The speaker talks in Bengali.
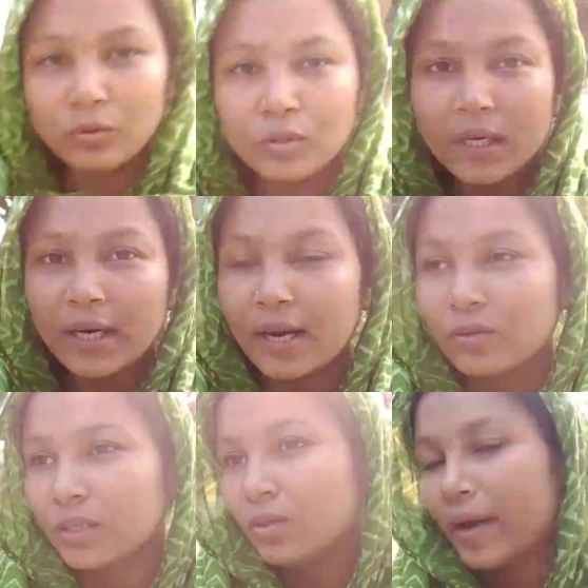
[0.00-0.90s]
আলু তোলার
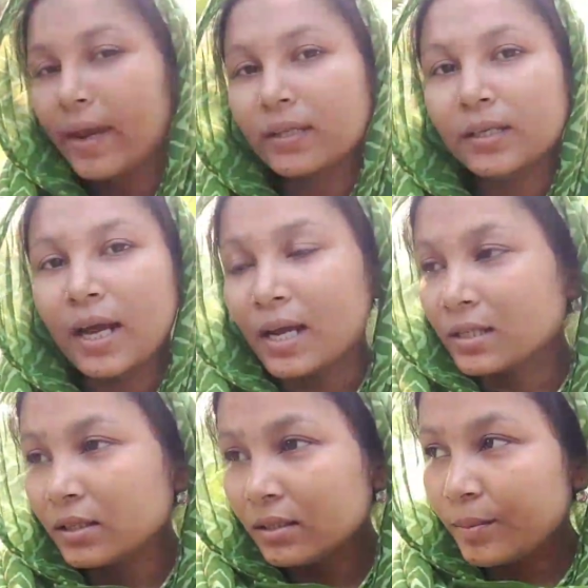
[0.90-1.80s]
কারণে কয়েকদিন
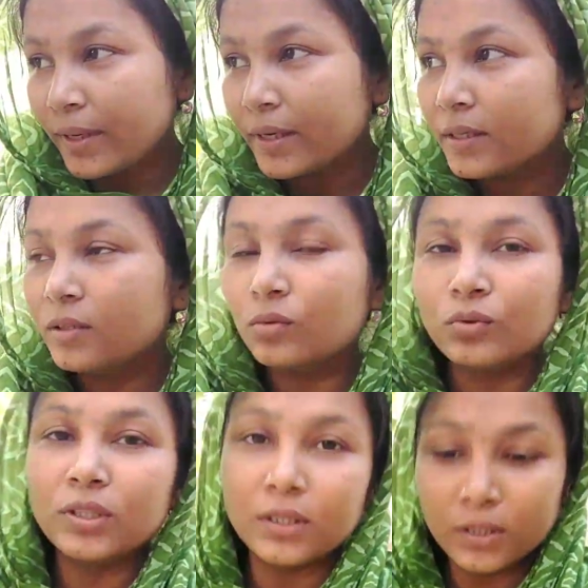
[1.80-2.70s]
ঘাস আনতে পারেনি দু
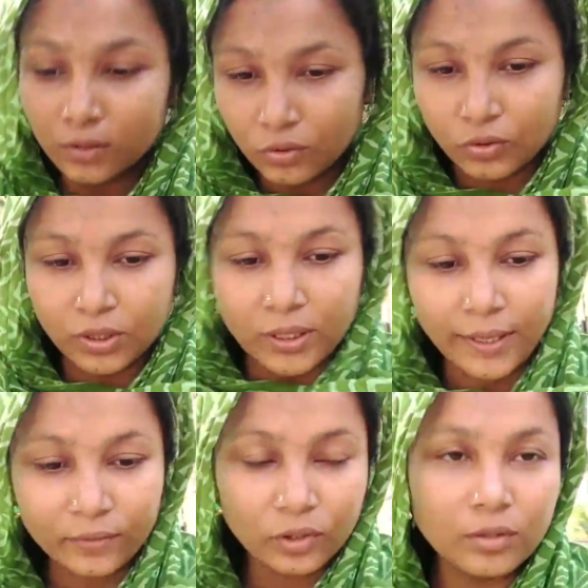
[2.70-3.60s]
তিন দিন তো ওদের
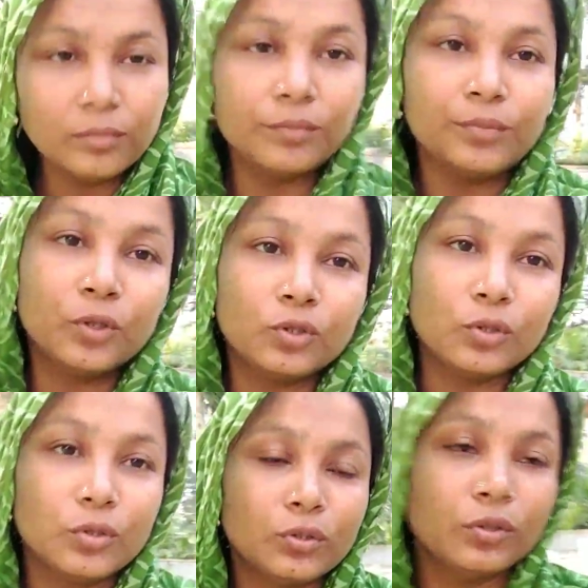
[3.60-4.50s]
একদম
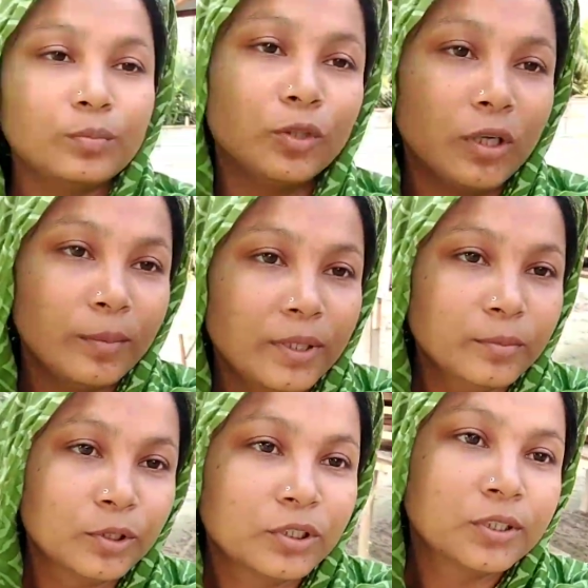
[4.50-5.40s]
প্রচণ্ড প্রবলেম
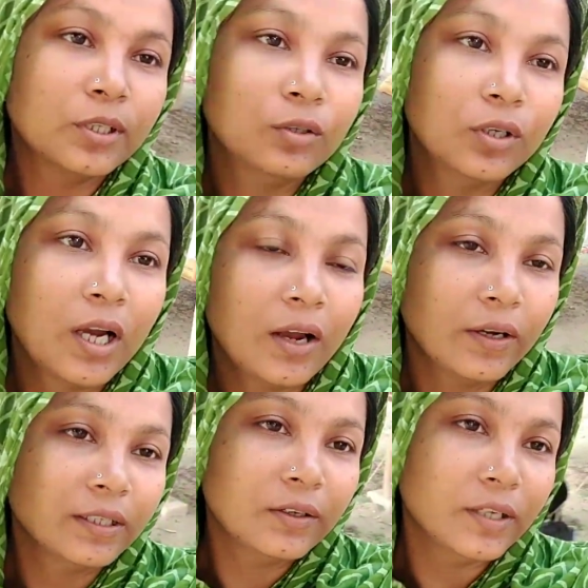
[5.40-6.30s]
হচ্ছিল
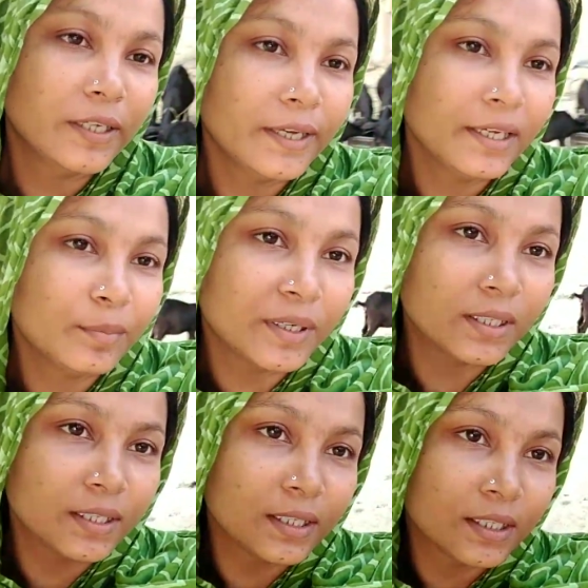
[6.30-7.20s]
খাওয়া দাওয়া নেই
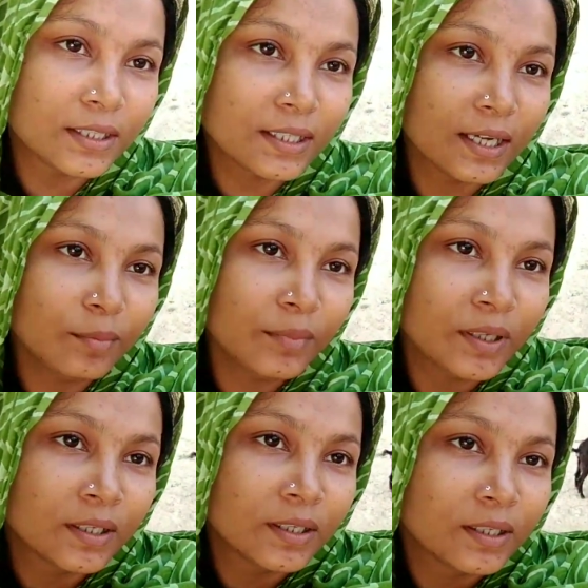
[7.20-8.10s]
বেঁধে রেখেছিলাম
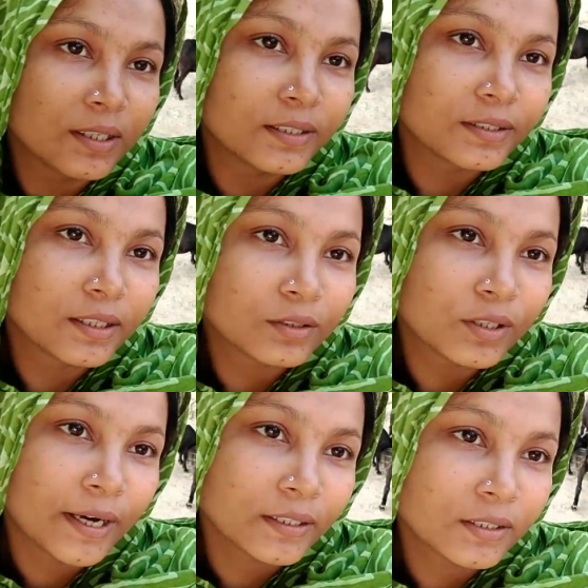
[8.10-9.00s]
এই যে দেখো
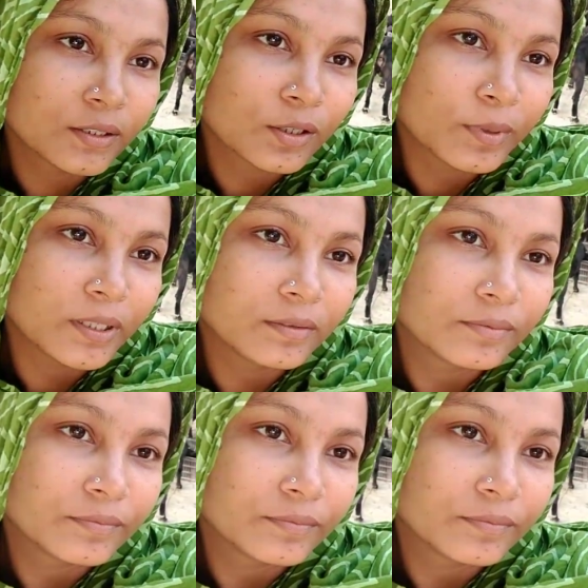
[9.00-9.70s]
খাচ্ছে সবাই